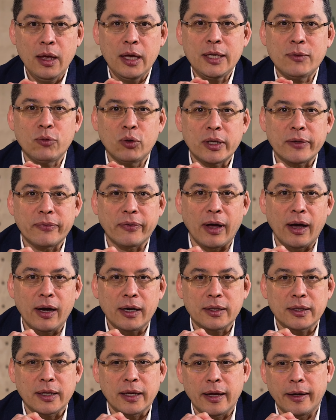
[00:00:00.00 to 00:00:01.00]
ich wurde
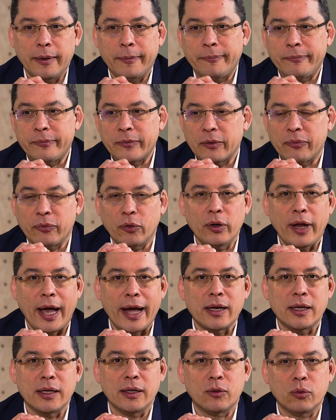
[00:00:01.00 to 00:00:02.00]
gefragt ähm, von
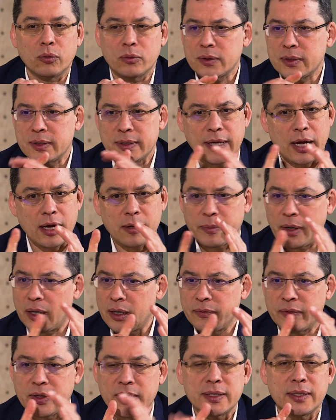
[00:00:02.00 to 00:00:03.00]
einigen Kunden, sag
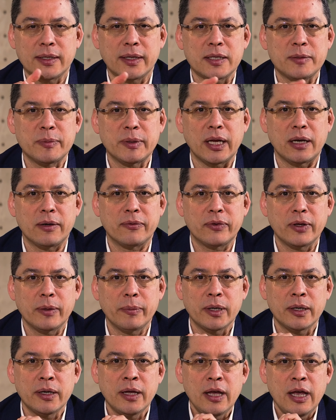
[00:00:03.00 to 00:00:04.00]
mal, wie ist denn das mit deinen
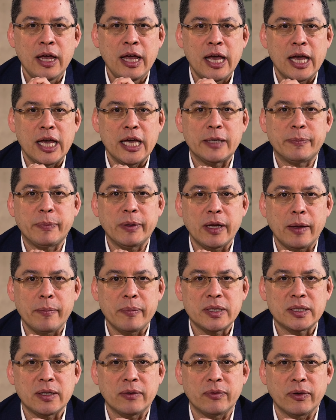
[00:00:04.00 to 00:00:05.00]
Firmen? Ich bin ein
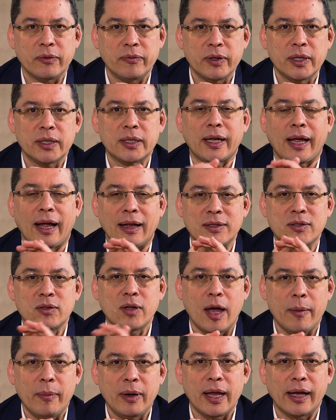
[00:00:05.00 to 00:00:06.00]
bisschen verwirrt. Kannst
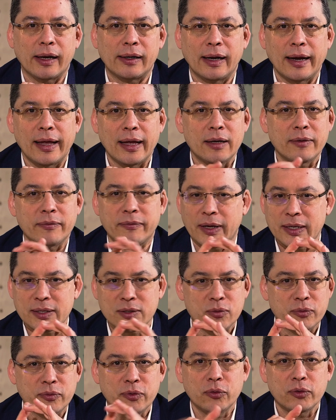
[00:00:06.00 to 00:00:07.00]
du einmal erklären,
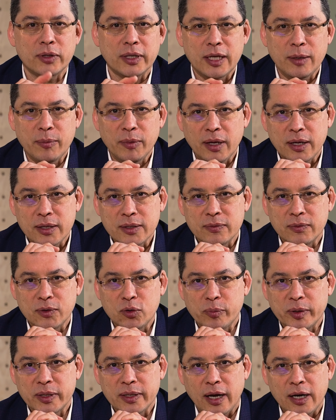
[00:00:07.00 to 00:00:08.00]
was du für Unternehmen hast, wie
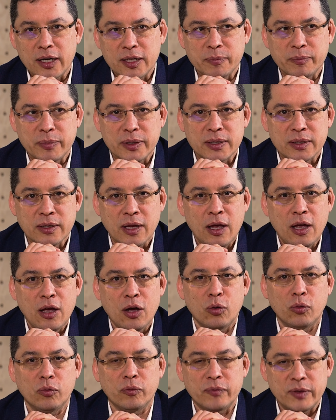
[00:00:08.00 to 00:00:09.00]
du beteiligt bist
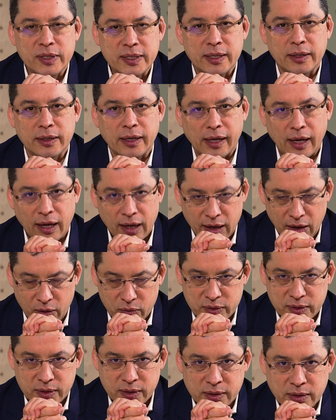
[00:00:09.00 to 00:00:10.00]
und wie es denn da gerade
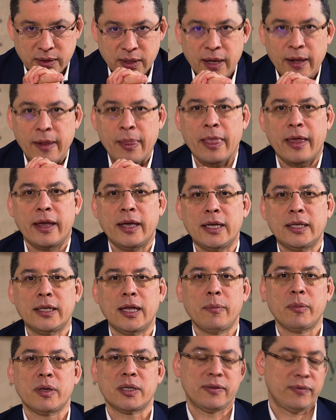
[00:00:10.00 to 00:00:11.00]
aussieht? Ich
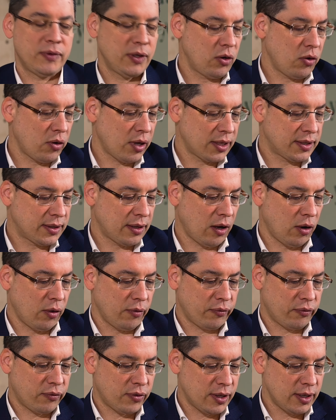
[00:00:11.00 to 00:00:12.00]
nehme das Video jetzt
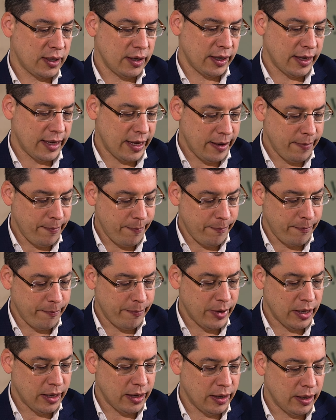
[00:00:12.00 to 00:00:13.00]
auf hier
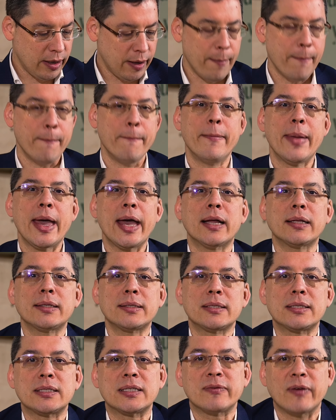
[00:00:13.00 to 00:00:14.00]
im äh,
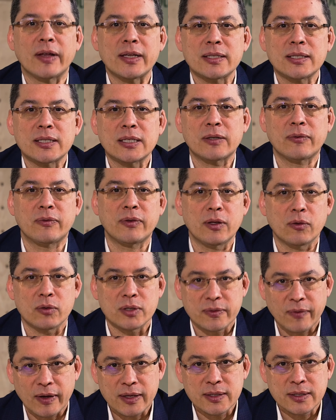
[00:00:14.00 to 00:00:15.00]
März
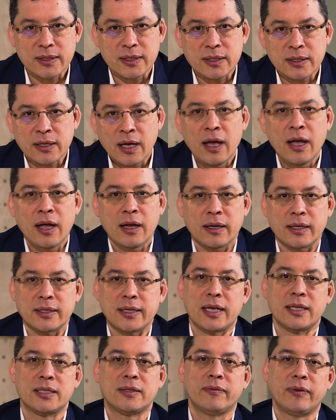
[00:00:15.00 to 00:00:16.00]
2024.
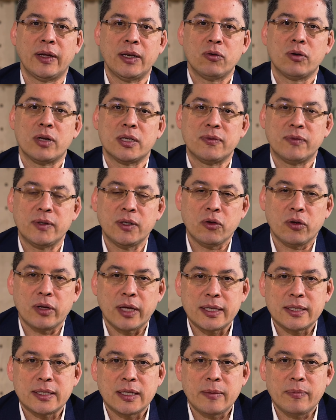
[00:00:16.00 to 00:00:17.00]
Das heißt, wenn du das Video
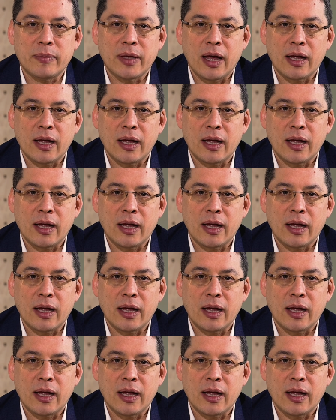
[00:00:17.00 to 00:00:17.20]
jetzt im